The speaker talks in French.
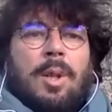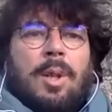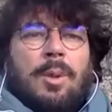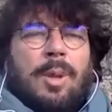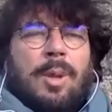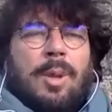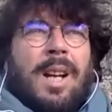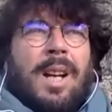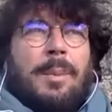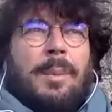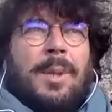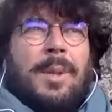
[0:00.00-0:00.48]

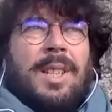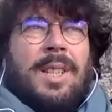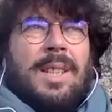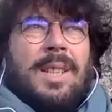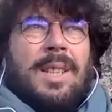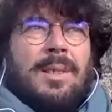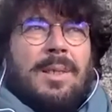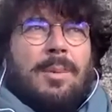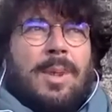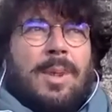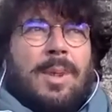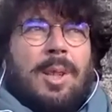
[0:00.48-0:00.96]
de la
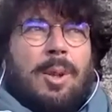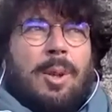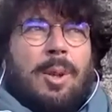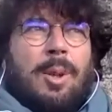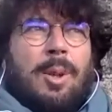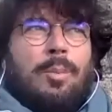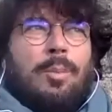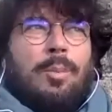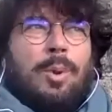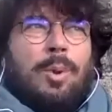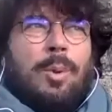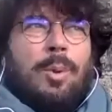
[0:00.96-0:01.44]
réhabilitation des cœurs
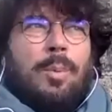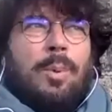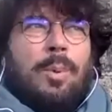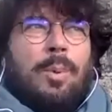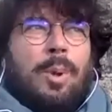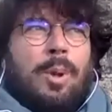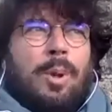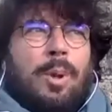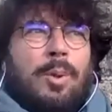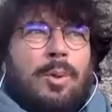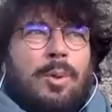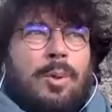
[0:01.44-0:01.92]
de bourg
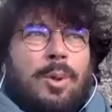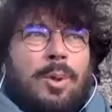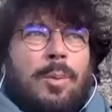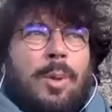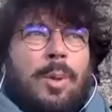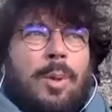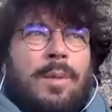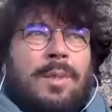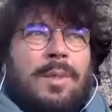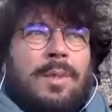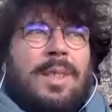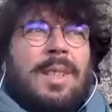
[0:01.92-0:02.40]
pour justement
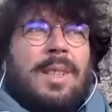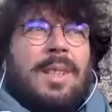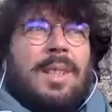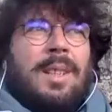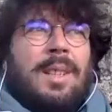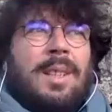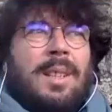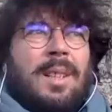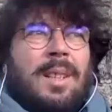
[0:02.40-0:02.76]
éviter